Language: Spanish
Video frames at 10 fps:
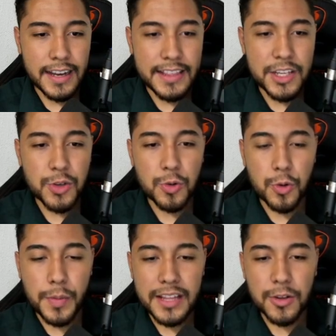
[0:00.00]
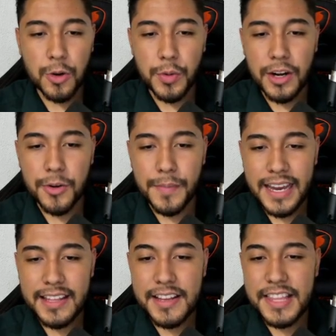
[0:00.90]
En dicho documento, el gobierno de
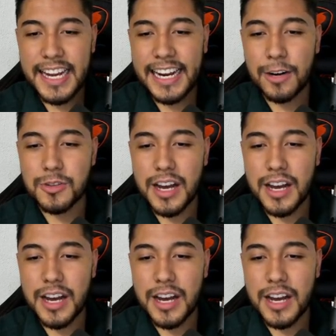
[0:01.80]
Biden indica que los